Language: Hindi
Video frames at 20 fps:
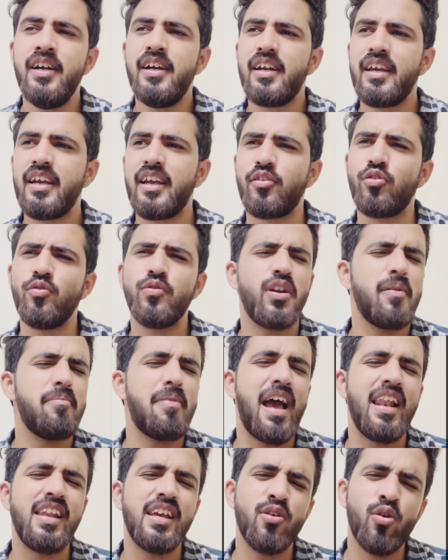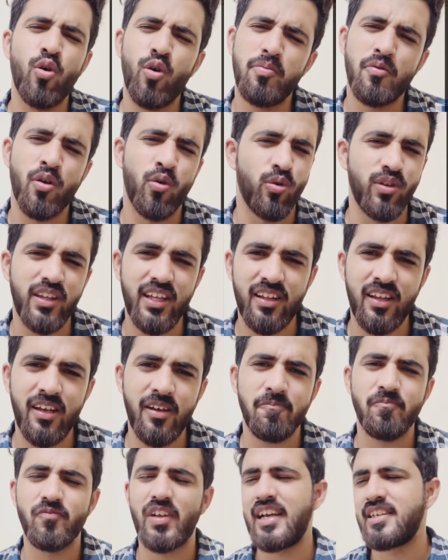ठीक है तो उनने पहले ही होप खो दी थी
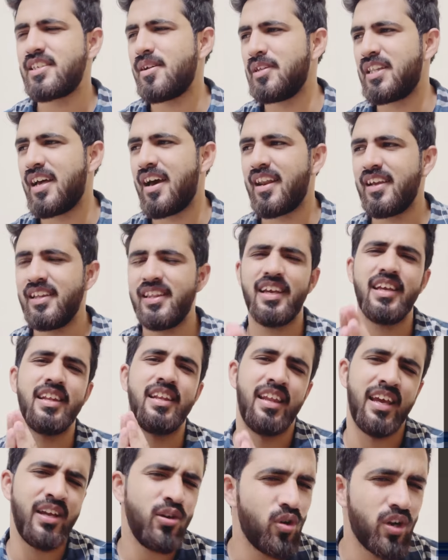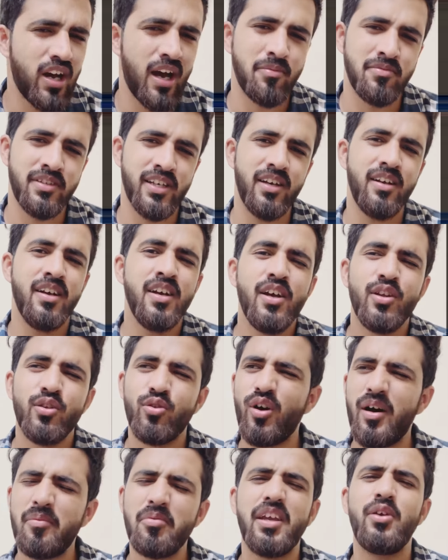ऐसा बता रहे थे कि नहीं होगा हमसे तो
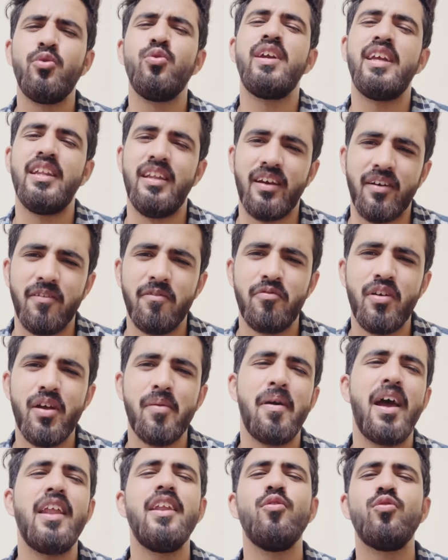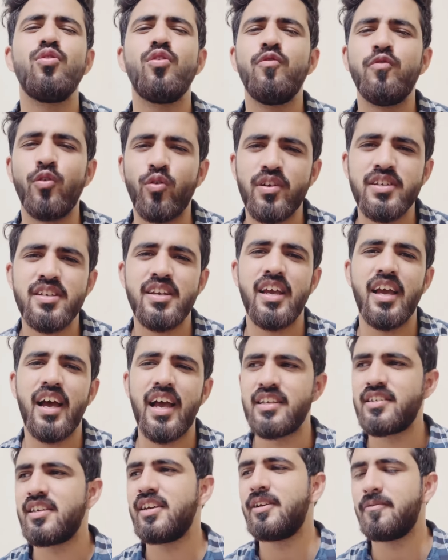हम क्यों ही दें फिर मैंने उनको फोर्स किया
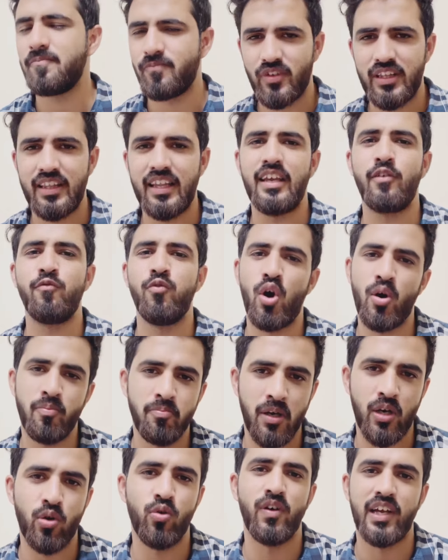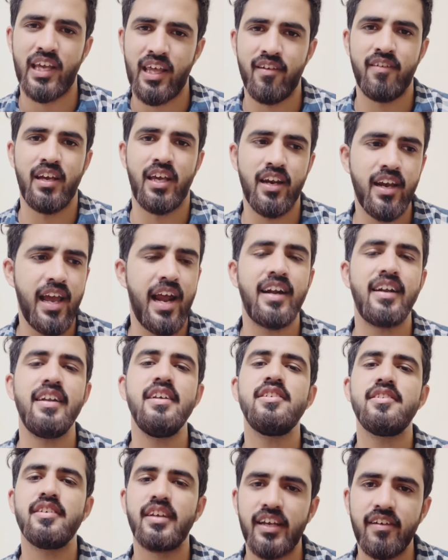ऐसे लाइक फॉर्म भरो वगैरह वगैरह
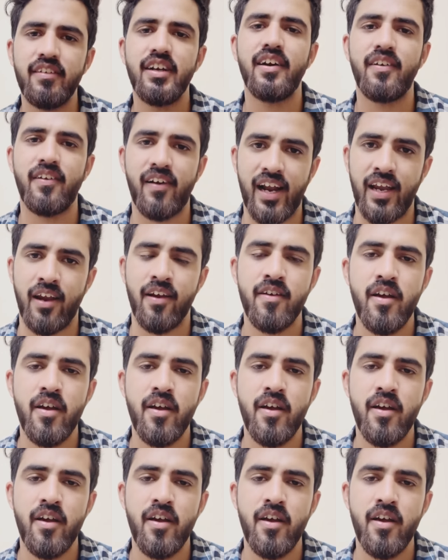एटलीस्ट गिव इट अ ट्राई